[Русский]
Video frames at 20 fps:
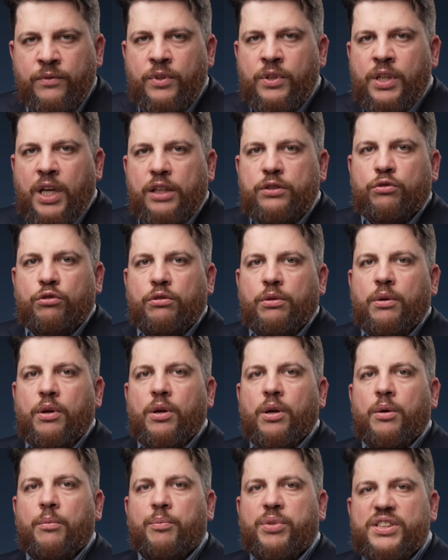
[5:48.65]
Нас тут
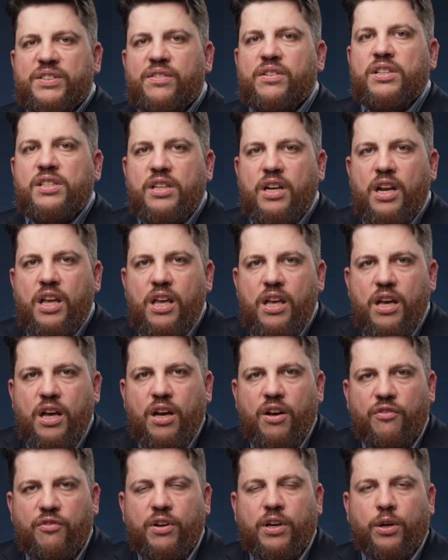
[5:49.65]
привезли,
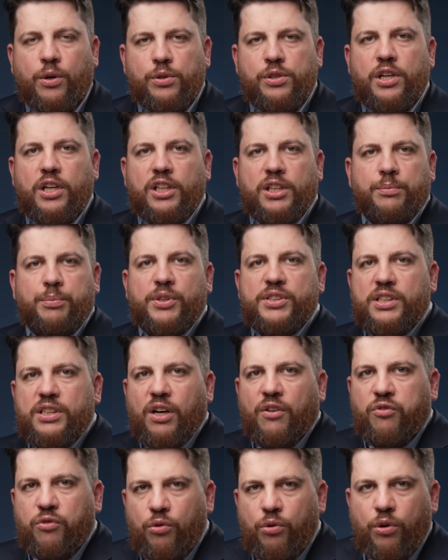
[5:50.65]
выгрузили на
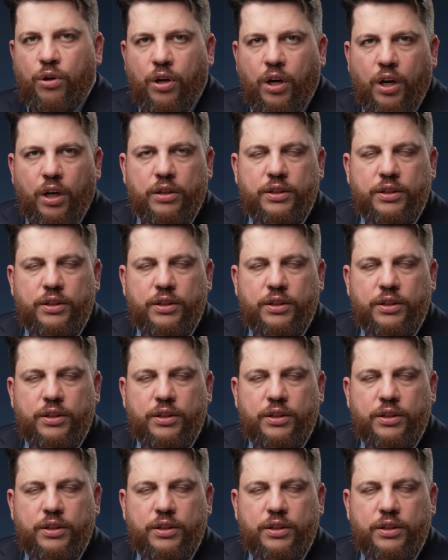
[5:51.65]
передовую,